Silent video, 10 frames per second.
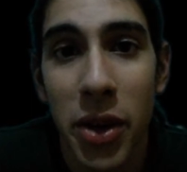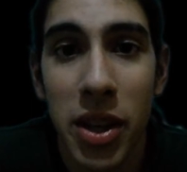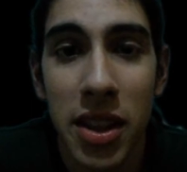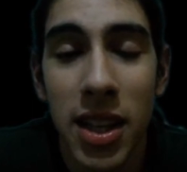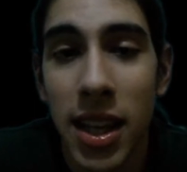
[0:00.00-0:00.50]
hoy
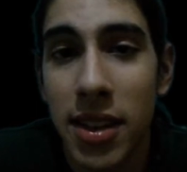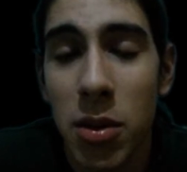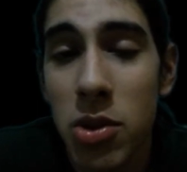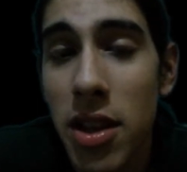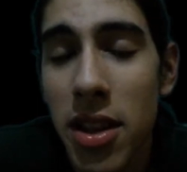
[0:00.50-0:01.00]
en día
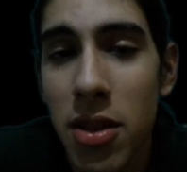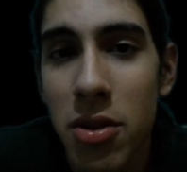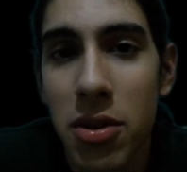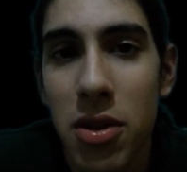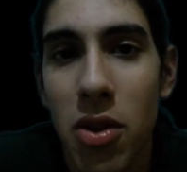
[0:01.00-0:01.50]
estamos
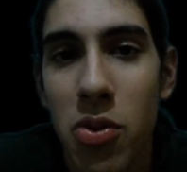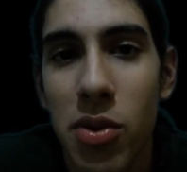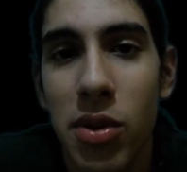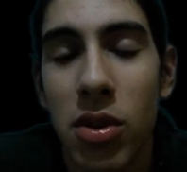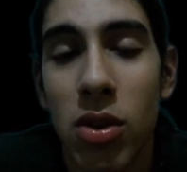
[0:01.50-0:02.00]
haciendo con
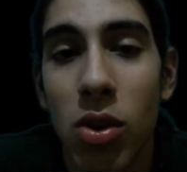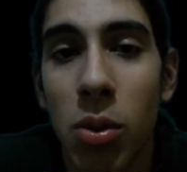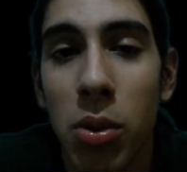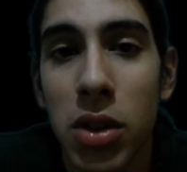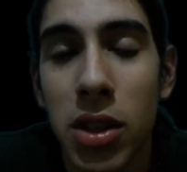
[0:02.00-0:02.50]
un
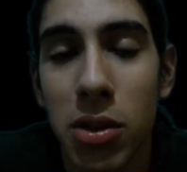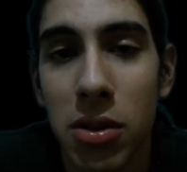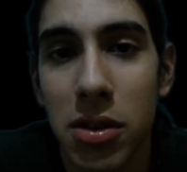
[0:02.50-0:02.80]
robotito.